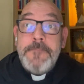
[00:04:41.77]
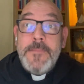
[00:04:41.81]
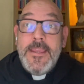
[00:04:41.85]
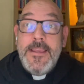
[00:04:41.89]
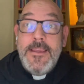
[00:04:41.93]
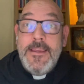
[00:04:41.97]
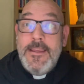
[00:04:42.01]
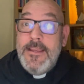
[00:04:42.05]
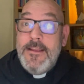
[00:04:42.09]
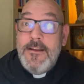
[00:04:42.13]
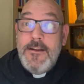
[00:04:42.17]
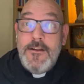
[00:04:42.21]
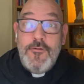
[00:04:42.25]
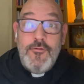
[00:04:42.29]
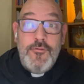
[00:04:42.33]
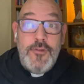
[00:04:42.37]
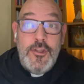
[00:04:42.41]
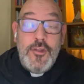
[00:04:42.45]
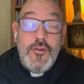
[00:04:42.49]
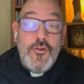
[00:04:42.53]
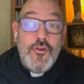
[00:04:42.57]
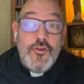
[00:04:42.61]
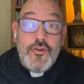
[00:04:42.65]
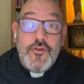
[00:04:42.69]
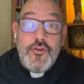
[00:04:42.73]
eh, hoy
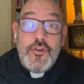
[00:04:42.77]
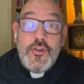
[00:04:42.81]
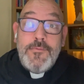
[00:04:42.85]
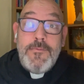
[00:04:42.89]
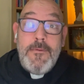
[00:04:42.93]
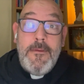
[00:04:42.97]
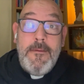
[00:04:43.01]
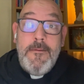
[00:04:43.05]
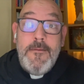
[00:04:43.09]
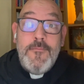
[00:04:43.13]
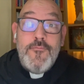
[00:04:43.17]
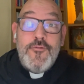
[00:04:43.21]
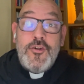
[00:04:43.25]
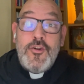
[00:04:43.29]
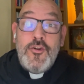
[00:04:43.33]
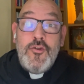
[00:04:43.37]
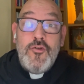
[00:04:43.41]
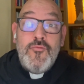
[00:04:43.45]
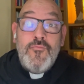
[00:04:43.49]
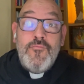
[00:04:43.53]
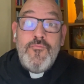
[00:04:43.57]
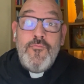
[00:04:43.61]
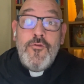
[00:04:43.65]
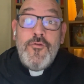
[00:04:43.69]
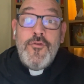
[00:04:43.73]
nosotros vivimos en
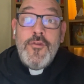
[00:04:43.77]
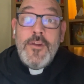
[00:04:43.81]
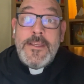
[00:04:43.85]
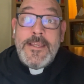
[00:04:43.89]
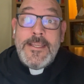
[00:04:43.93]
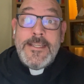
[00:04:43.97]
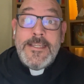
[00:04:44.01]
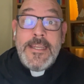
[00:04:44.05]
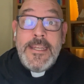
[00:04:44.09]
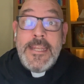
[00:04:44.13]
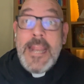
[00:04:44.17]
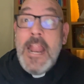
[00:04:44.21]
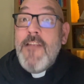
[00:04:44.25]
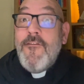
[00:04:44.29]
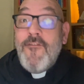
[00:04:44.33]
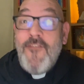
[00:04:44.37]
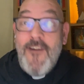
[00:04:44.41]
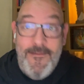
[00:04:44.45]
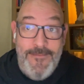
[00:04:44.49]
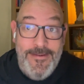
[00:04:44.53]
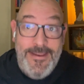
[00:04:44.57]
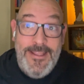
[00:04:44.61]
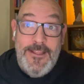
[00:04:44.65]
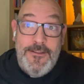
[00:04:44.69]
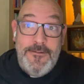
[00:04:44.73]
un mundo que es un
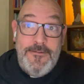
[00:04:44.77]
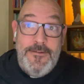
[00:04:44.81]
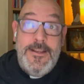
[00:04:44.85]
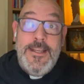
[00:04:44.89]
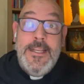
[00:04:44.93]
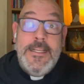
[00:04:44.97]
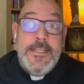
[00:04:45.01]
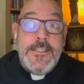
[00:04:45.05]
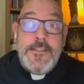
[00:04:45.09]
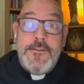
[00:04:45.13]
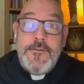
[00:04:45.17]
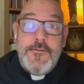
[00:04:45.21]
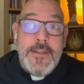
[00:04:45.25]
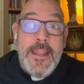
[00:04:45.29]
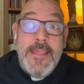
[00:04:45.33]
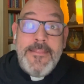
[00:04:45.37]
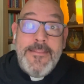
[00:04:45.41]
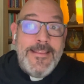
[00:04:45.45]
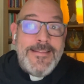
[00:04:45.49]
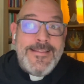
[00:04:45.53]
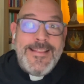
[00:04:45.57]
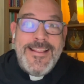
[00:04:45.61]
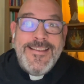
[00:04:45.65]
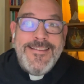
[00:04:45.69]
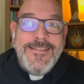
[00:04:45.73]
alfabeto en esto.
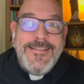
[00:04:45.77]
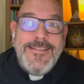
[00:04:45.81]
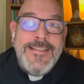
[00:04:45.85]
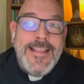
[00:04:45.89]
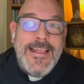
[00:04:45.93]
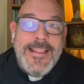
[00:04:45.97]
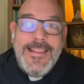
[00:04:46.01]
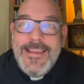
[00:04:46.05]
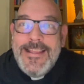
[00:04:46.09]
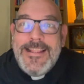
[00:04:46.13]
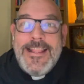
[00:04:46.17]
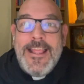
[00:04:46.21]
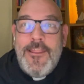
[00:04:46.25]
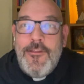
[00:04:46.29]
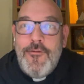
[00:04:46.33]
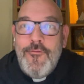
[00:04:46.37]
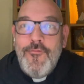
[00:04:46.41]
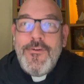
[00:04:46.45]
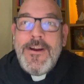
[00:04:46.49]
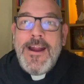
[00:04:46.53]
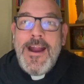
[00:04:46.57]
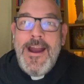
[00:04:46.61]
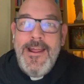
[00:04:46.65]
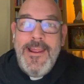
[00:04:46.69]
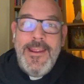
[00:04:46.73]
Nadie, nadie te
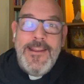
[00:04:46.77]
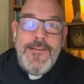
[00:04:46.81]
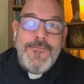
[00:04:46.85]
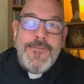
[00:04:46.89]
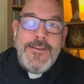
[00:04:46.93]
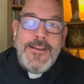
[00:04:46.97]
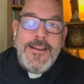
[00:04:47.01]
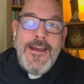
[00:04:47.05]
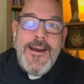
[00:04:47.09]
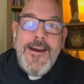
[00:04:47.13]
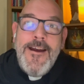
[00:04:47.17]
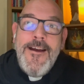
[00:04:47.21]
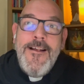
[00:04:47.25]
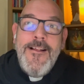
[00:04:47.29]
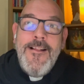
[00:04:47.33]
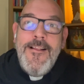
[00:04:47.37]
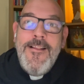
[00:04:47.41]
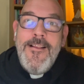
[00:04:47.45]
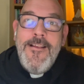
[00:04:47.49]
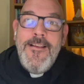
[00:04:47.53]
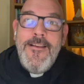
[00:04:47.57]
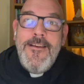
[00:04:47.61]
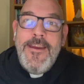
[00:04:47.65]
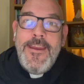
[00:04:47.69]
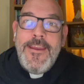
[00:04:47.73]
educa en una
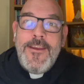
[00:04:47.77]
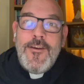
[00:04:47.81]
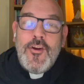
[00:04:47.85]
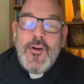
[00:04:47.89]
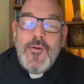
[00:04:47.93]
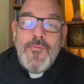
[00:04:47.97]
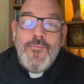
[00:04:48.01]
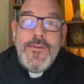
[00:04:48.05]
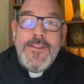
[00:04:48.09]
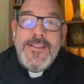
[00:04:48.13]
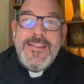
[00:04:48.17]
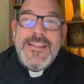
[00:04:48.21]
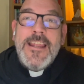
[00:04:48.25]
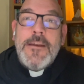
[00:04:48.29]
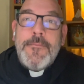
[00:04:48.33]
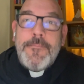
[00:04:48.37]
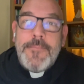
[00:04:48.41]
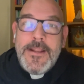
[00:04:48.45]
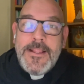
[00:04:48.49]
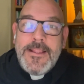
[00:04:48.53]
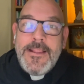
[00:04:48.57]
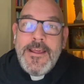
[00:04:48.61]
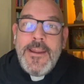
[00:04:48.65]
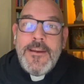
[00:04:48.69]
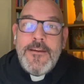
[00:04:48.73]
en cómo
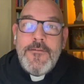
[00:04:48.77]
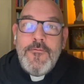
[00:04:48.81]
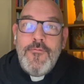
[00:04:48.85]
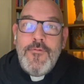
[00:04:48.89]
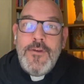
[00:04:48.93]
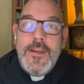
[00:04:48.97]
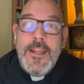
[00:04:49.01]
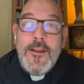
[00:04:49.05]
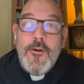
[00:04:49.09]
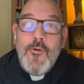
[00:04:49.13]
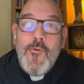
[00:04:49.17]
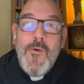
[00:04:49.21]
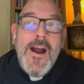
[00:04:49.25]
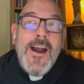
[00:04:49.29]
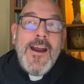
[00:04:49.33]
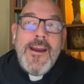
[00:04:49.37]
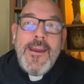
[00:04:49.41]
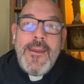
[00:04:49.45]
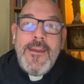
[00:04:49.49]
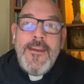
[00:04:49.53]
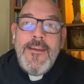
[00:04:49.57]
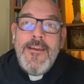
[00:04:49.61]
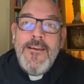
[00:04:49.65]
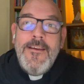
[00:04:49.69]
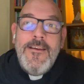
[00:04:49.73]
interpretar un
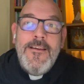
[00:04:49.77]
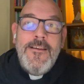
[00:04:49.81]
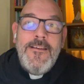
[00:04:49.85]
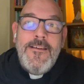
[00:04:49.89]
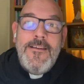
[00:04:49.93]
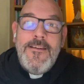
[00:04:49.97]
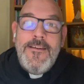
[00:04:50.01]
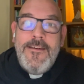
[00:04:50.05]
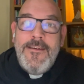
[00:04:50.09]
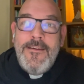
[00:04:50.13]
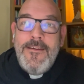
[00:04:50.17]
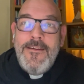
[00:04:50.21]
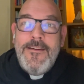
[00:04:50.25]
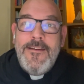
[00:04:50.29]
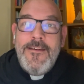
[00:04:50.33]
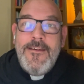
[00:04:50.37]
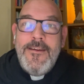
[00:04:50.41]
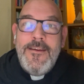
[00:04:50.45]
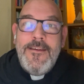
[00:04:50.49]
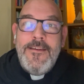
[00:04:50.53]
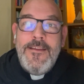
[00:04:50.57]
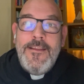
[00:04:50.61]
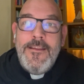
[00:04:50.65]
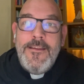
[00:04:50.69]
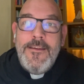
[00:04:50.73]
lenguaje eh,
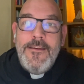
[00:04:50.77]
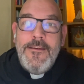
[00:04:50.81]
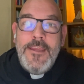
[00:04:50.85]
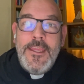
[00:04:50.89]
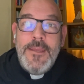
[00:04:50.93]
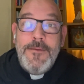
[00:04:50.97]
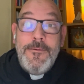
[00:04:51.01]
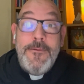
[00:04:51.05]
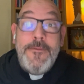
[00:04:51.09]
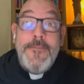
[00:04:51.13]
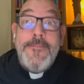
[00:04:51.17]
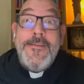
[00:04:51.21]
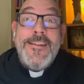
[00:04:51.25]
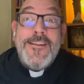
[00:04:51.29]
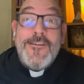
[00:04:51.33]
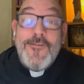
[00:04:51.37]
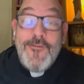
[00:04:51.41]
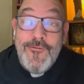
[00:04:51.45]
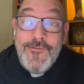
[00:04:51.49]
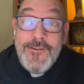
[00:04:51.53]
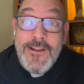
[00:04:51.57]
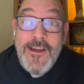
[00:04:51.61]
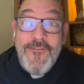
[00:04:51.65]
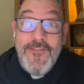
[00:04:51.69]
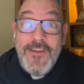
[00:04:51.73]
y, vivir con
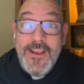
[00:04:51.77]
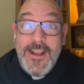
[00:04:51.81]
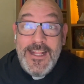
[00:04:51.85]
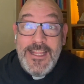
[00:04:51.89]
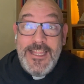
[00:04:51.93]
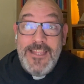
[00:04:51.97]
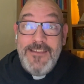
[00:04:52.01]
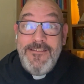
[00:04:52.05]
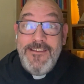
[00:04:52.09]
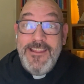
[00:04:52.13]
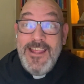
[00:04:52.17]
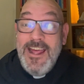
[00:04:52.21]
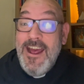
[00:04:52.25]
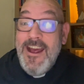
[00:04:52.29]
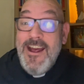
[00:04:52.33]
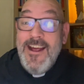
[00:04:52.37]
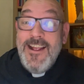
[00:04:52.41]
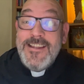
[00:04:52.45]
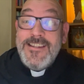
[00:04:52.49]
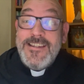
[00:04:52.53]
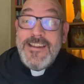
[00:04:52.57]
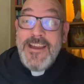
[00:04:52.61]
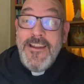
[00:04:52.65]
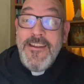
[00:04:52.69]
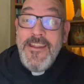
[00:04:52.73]
una afectividad
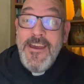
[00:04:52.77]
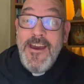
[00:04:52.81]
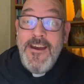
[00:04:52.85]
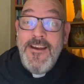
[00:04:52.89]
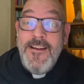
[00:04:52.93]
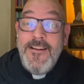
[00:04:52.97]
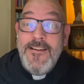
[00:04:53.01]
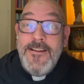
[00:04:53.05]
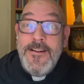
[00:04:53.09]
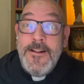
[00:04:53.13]
sana.